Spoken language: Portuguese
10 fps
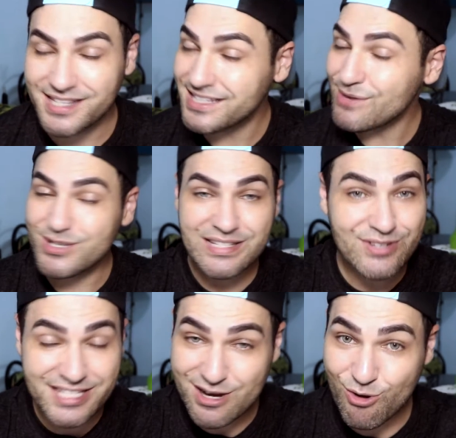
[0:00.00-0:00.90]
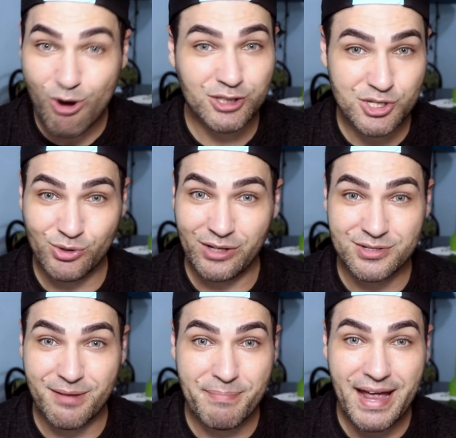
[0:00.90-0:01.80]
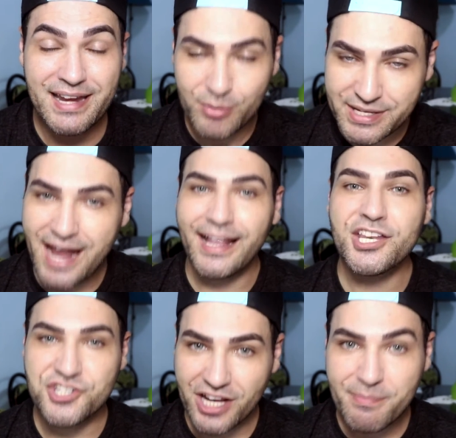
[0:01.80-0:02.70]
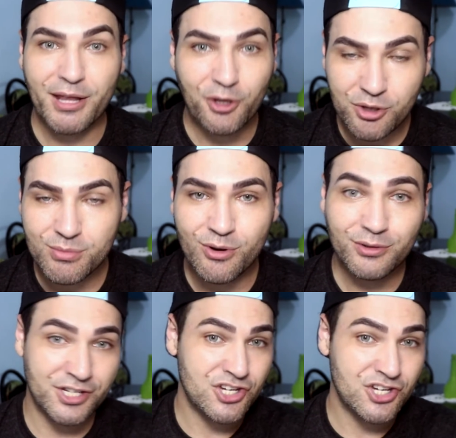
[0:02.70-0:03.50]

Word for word: Então, ó, se você gosta de cuidar da a pele, porque a idade chega para todo mundo,